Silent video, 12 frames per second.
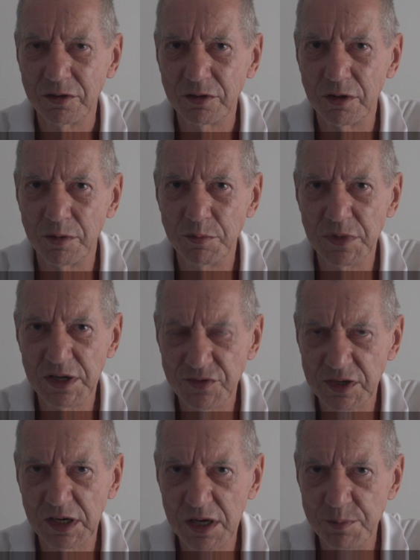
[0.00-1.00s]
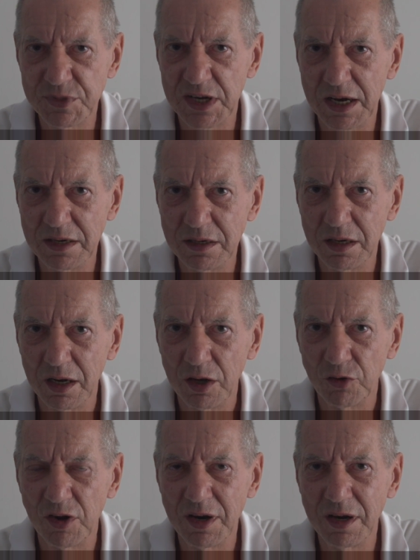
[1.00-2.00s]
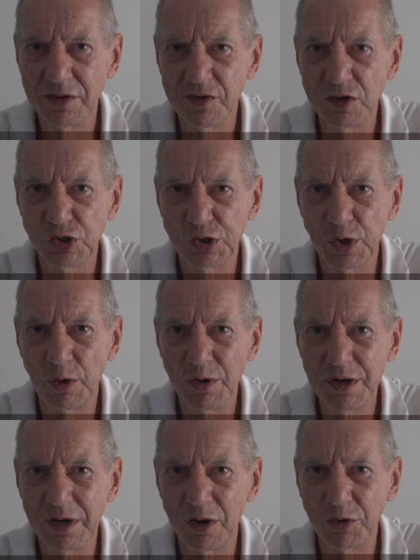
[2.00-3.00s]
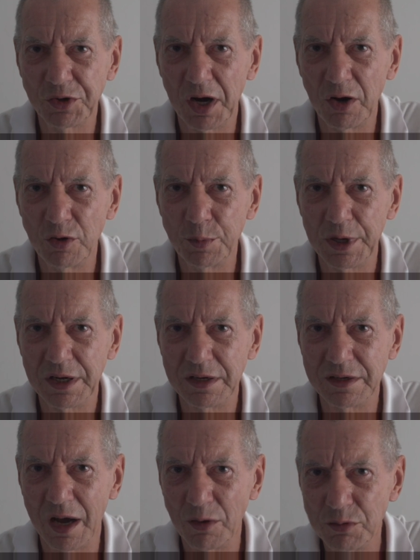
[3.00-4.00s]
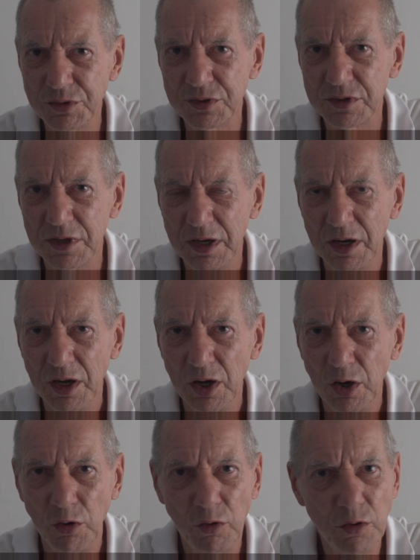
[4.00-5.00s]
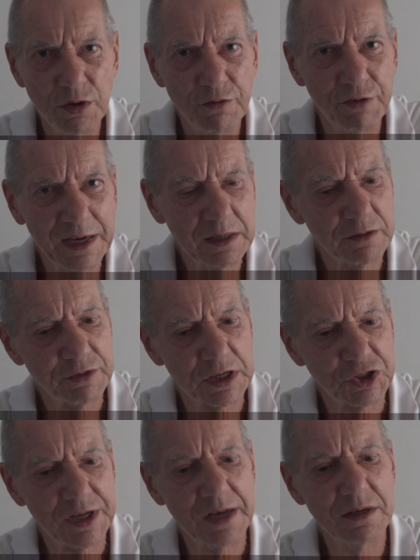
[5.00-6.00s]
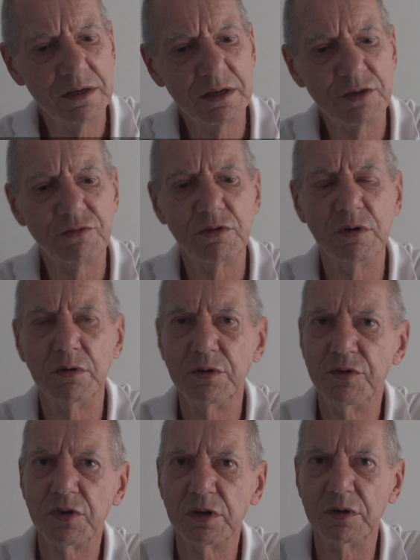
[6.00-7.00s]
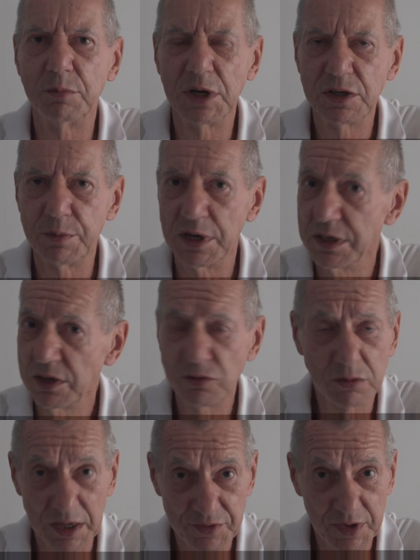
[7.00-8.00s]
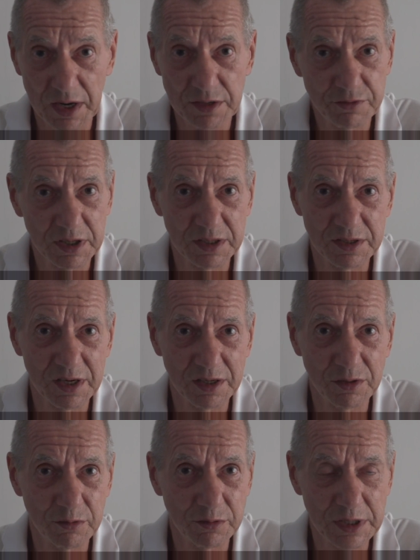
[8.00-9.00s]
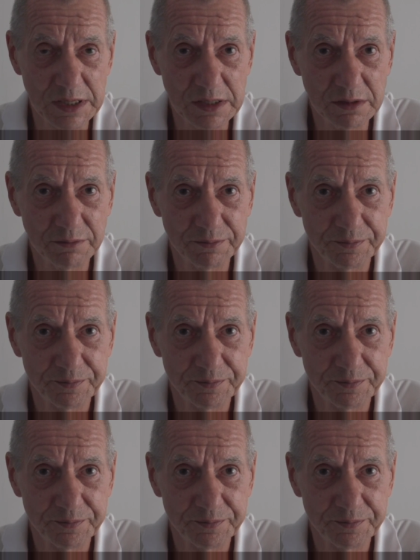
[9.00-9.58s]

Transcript: kommen diese Clips an, sondern sie streuen auch darüber hinaus und wecken Verständnis für unsere manchmal nicht so ganz einfache Technologien